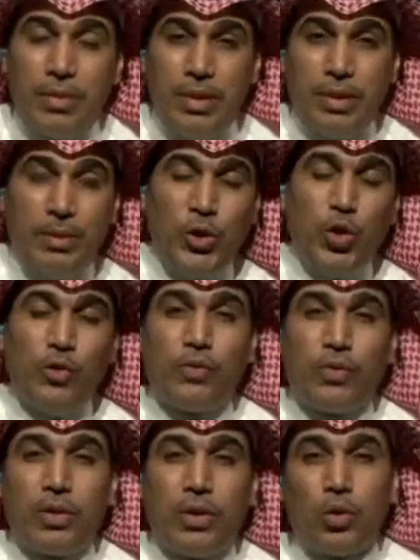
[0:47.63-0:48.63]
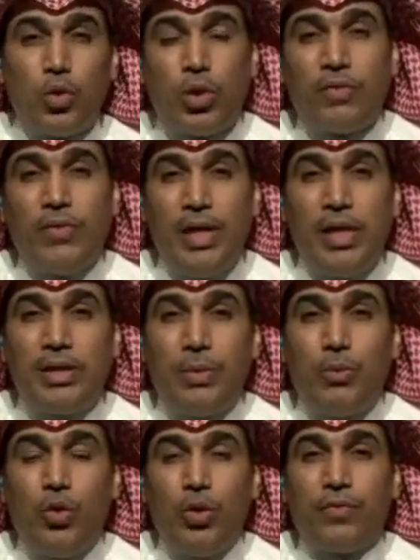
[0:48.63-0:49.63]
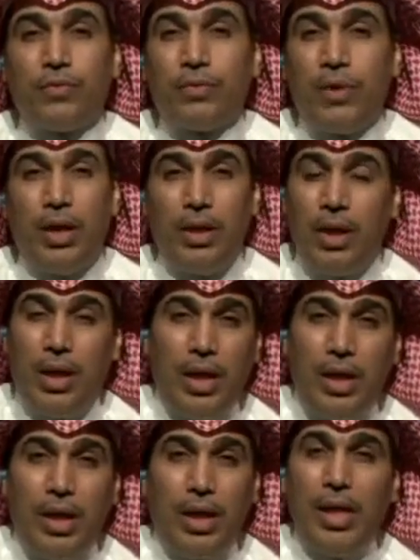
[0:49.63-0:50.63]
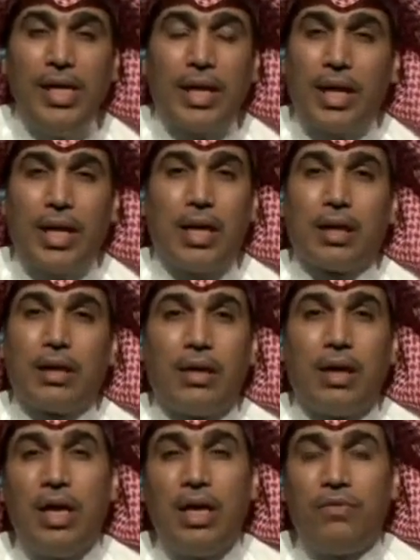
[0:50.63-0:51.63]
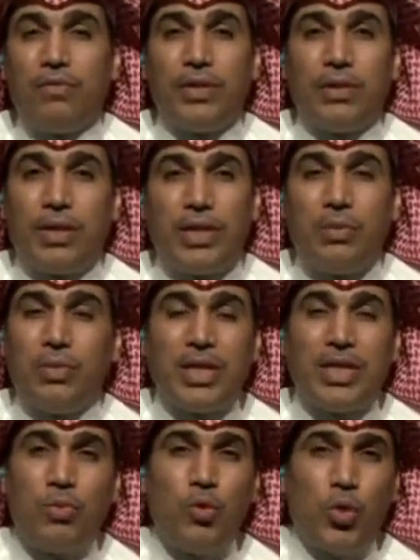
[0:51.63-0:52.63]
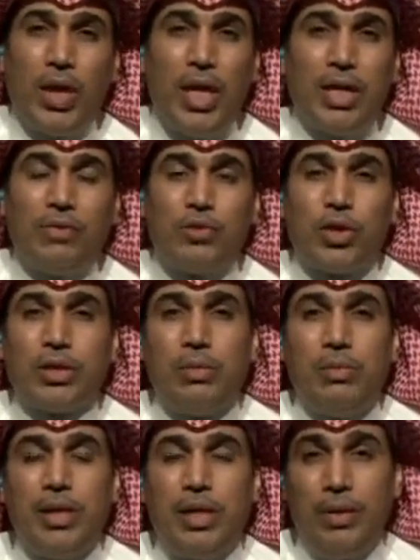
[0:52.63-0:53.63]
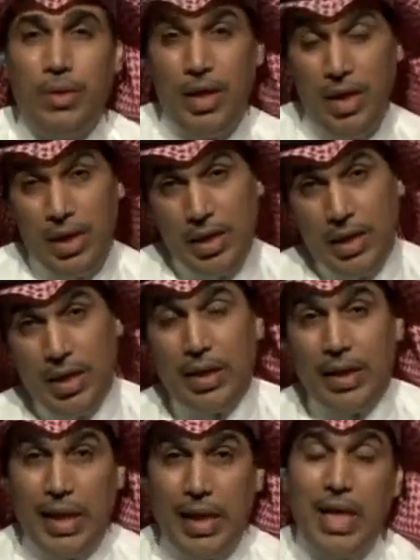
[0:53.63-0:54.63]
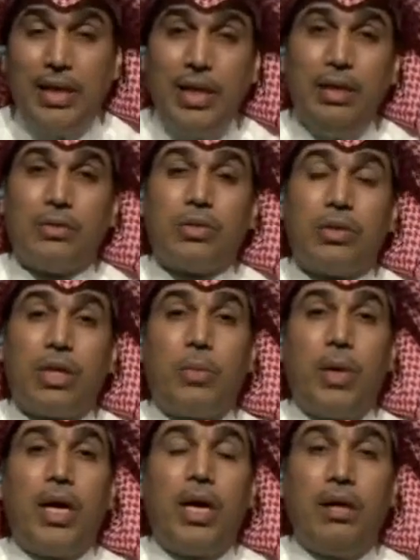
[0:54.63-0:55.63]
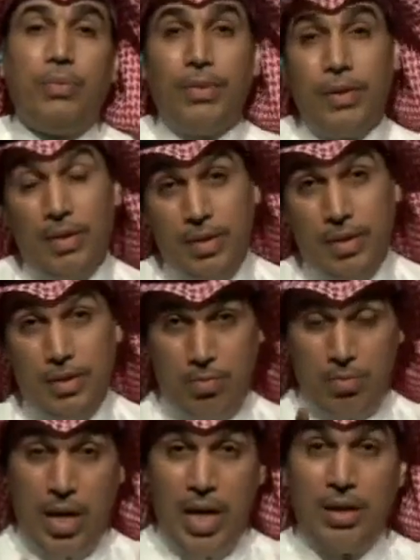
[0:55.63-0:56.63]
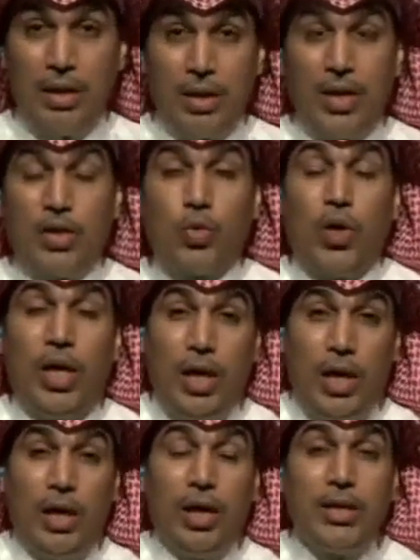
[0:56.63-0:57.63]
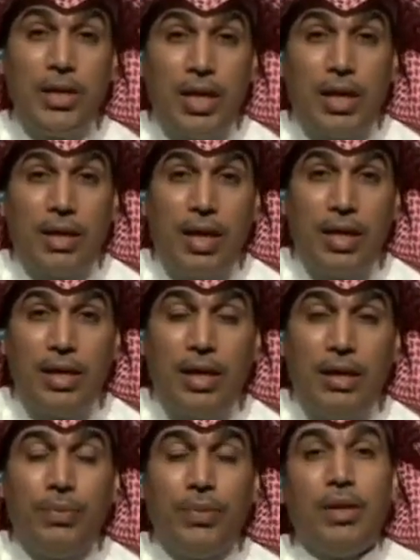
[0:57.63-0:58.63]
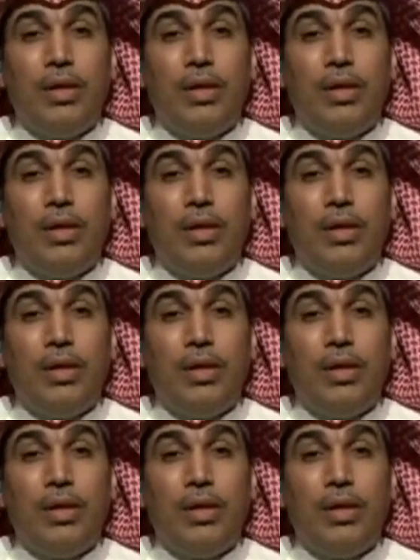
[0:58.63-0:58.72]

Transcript: انت بتشوف ردود فعل الجمهور على اي قرار قضائي كجمهور عادي في السوشيال ميديا لكن كنادي تصدر بيان بهذه القسوه على لجنه قضائيه